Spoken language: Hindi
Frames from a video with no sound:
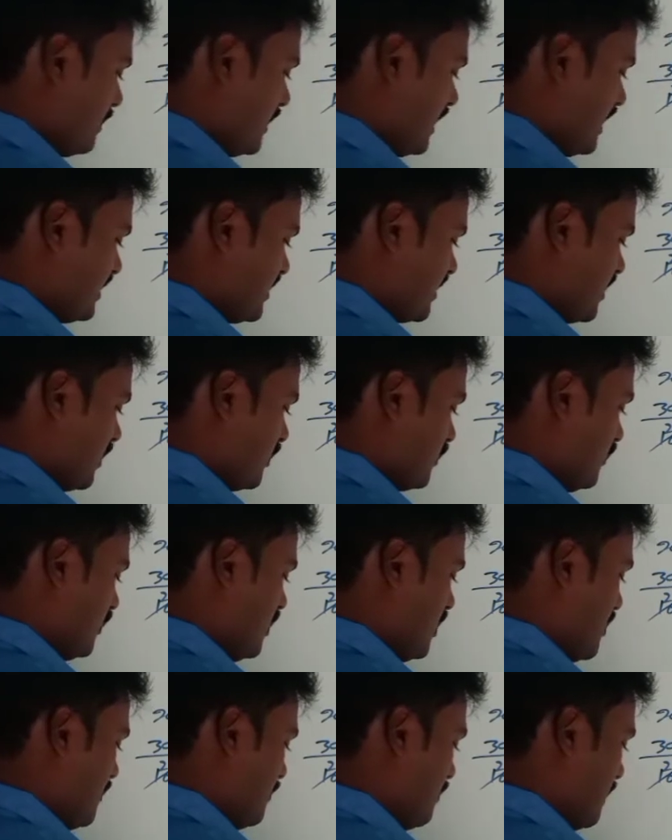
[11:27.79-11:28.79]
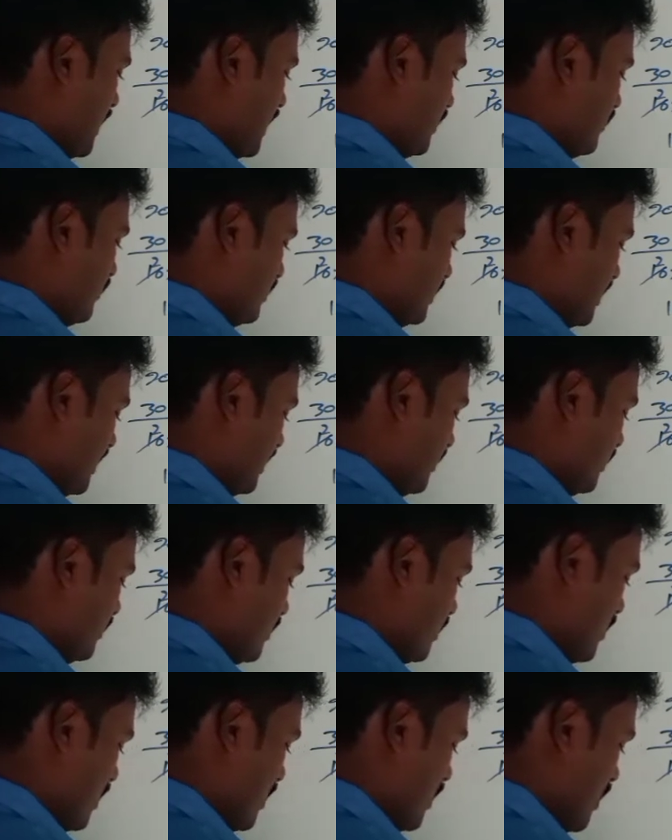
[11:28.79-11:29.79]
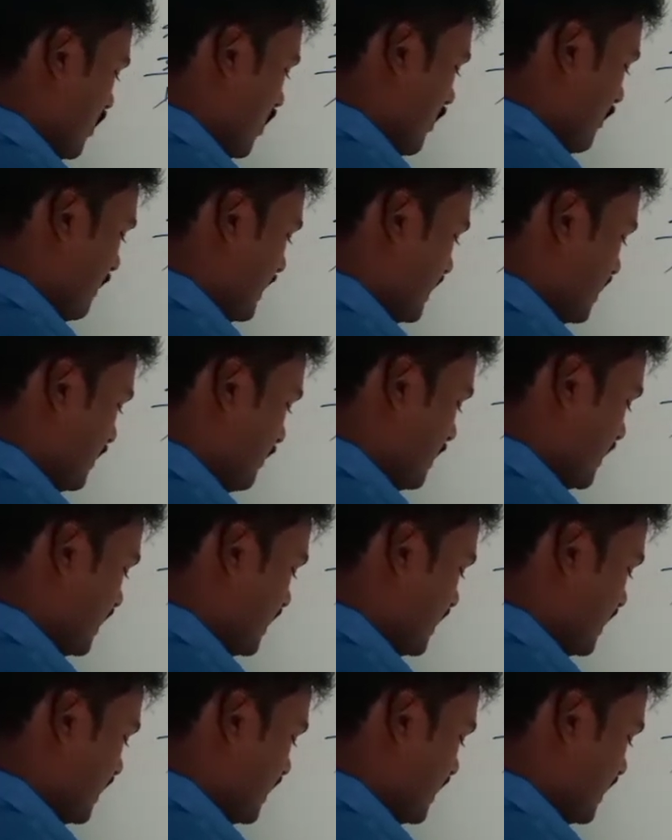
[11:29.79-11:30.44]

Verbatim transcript: पाँच से काट दो पाँच दून दस और पचम